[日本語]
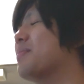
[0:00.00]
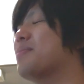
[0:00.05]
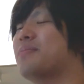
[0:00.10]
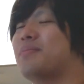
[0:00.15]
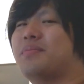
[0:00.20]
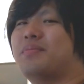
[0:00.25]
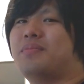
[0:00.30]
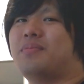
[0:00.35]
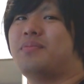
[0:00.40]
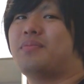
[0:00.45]
破
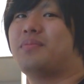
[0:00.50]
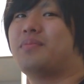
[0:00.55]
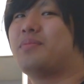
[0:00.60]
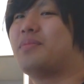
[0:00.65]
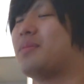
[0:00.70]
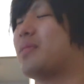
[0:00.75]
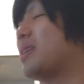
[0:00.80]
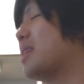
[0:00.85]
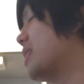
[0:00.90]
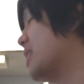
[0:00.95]
損しや
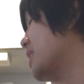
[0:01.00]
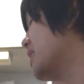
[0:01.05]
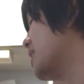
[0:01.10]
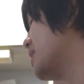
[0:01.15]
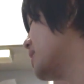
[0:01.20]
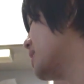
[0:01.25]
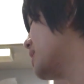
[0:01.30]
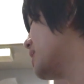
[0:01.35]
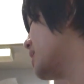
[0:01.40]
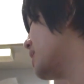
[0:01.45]
すそうで怖
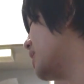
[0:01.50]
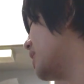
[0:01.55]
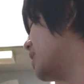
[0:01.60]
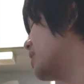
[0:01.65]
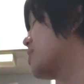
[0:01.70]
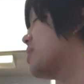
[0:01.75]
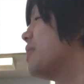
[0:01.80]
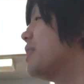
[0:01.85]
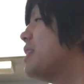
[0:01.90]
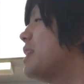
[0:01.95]
いね
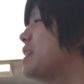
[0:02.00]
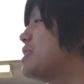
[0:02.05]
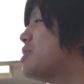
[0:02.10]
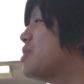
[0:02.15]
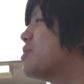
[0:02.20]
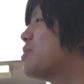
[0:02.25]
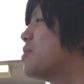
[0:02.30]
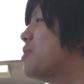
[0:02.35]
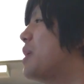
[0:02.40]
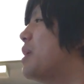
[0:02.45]
それはね
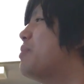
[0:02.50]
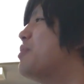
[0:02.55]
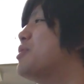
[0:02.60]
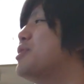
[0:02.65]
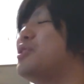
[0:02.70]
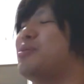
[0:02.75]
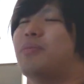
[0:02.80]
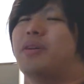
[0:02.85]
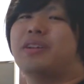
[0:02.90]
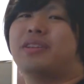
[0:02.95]
ちょっと
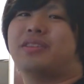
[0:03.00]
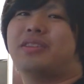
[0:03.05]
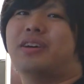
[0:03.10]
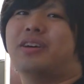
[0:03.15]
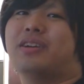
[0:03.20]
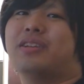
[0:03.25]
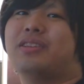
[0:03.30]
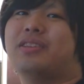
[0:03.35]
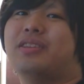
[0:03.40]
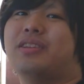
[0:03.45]
レビューにもあっ
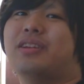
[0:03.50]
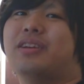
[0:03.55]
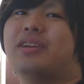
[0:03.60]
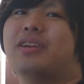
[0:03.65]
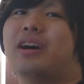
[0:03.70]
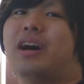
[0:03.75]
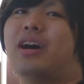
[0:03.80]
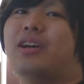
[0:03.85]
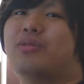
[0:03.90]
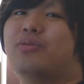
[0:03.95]
た
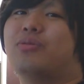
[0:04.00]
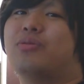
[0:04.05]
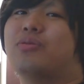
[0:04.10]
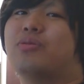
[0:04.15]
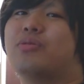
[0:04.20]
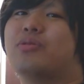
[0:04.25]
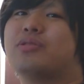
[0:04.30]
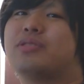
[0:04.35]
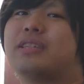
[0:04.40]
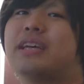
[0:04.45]
あの刺
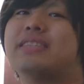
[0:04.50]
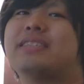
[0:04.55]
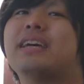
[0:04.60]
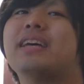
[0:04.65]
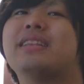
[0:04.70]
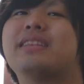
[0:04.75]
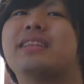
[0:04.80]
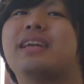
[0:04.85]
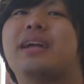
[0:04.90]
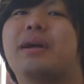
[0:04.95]

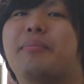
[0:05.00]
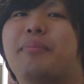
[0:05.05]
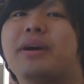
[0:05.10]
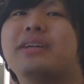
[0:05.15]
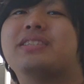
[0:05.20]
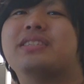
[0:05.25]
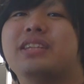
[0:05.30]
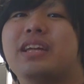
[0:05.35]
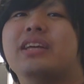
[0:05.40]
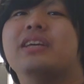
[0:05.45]
さったら
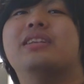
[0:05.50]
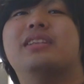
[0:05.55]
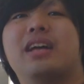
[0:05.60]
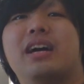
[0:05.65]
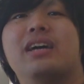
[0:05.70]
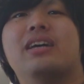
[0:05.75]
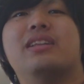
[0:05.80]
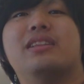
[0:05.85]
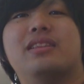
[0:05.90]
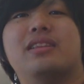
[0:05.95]
マジで
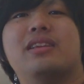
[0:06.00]
痛い